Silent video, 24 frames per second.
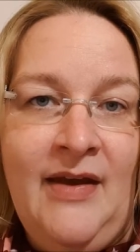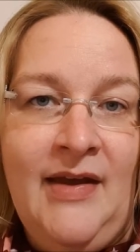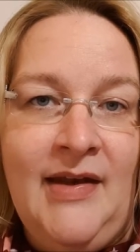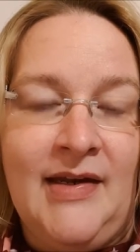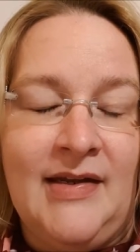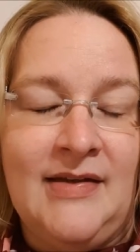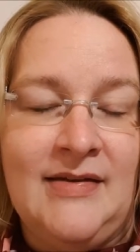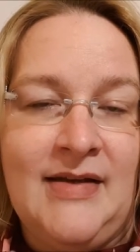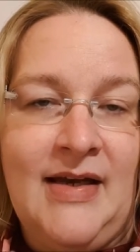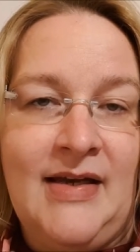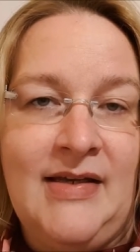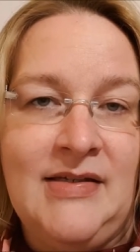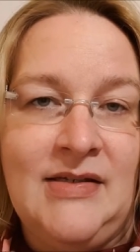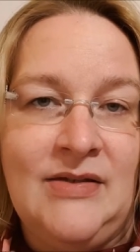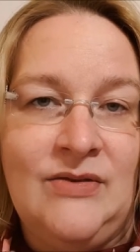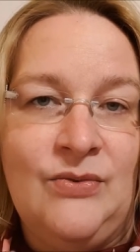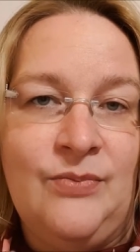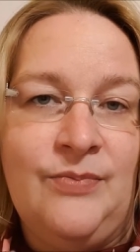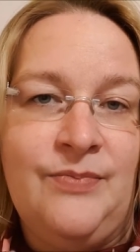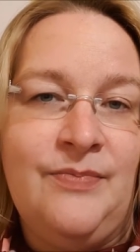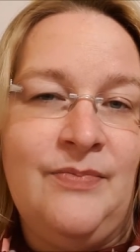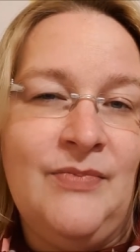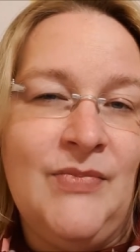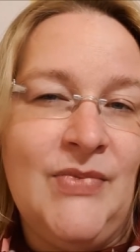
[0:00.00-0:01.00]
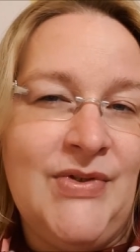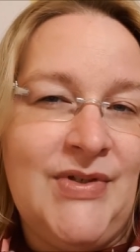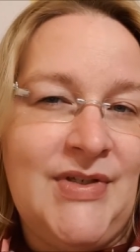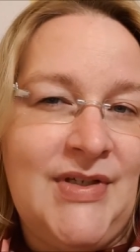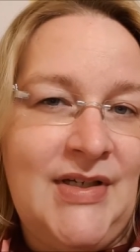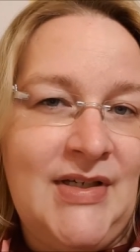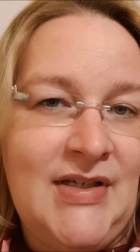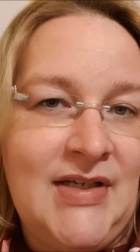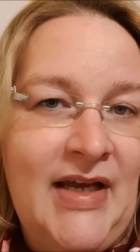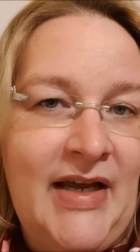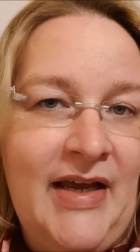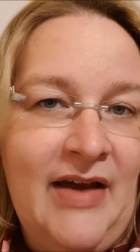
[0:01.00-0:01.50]
Das heißt, du musst
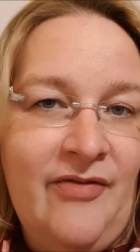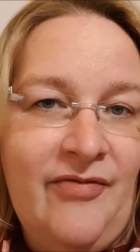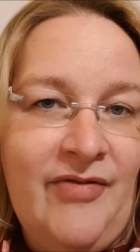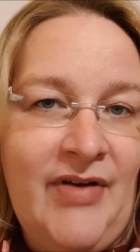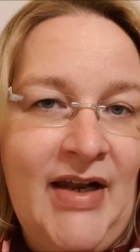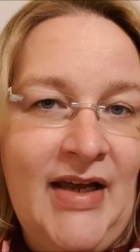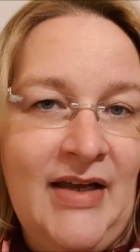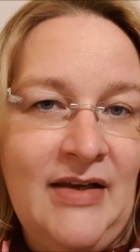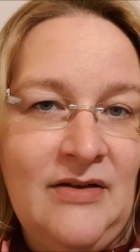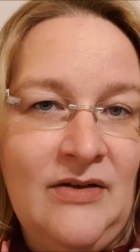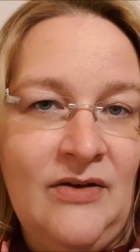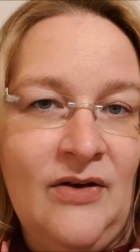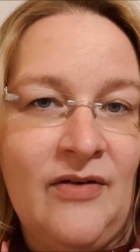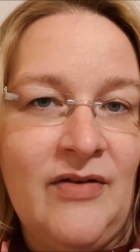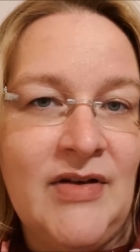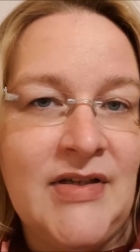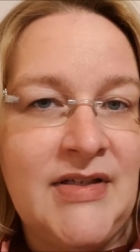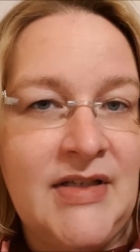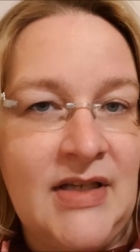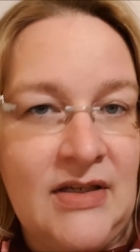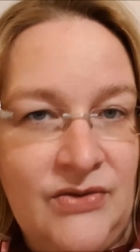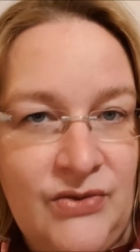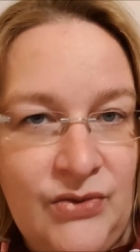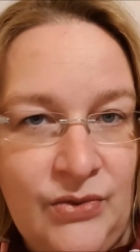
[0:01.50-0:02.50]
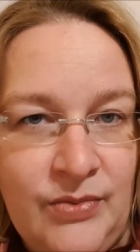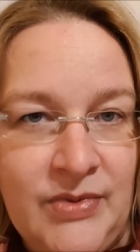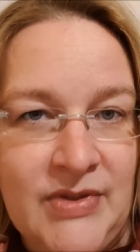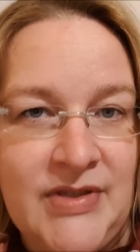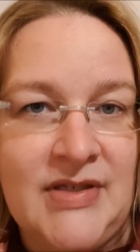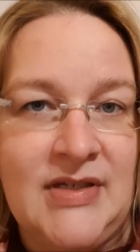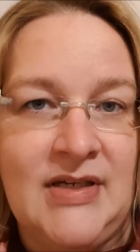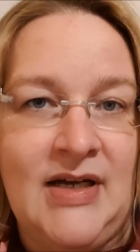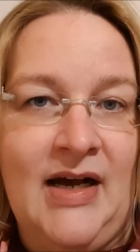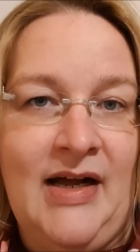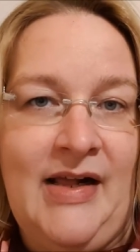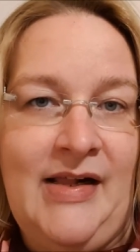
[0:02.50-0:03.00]
hinterher vielleicht noch was dazu
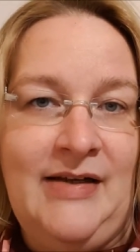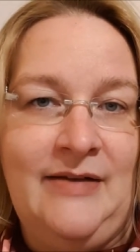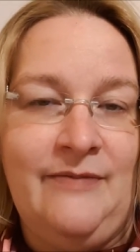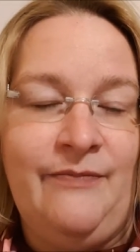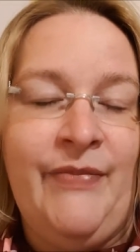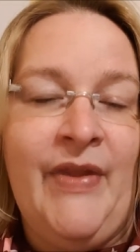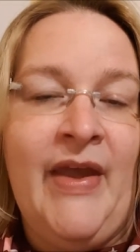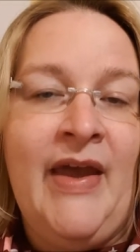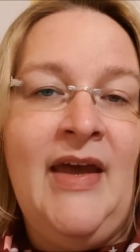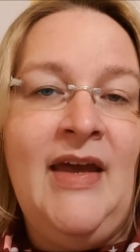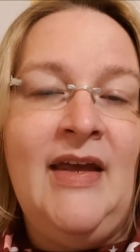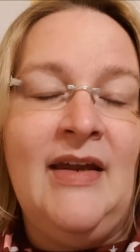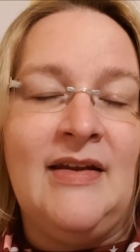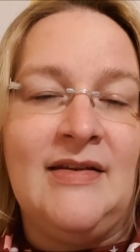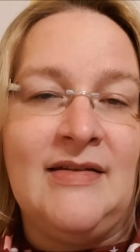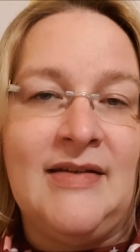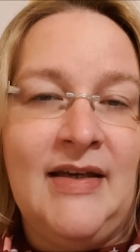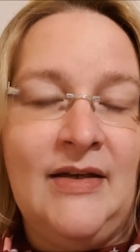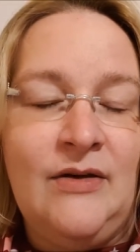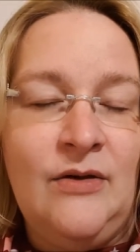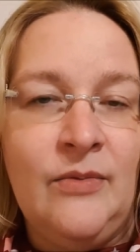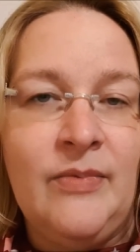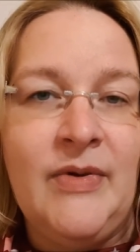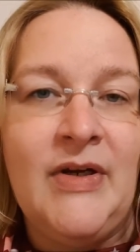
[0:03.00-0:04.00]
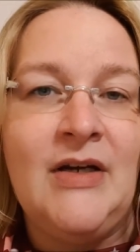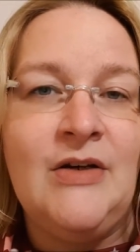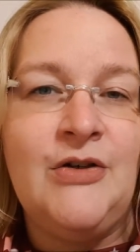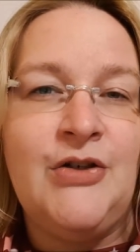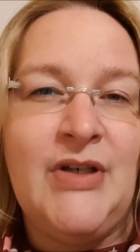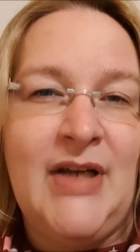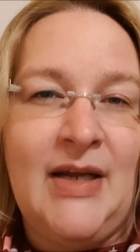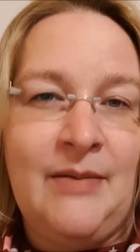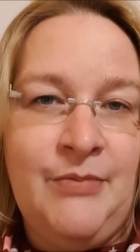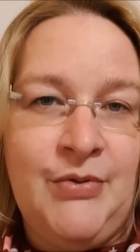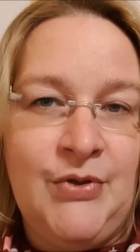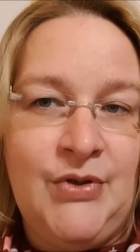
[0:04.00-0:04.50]
bezahlen. Das geht nur bei der
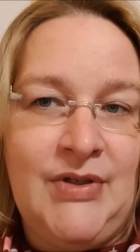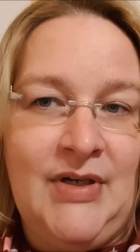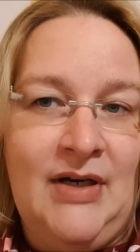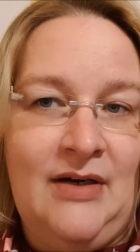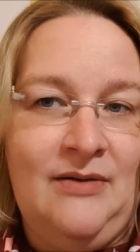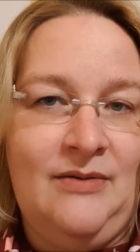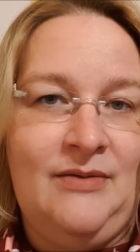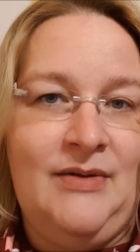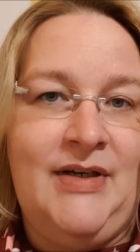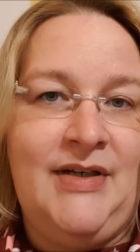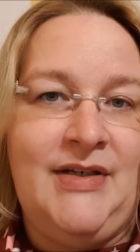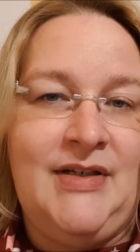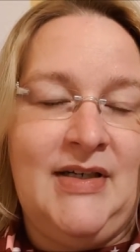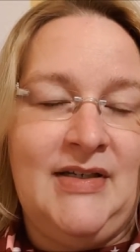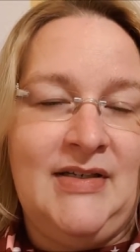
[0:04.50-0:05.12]
Startbestellung nicht.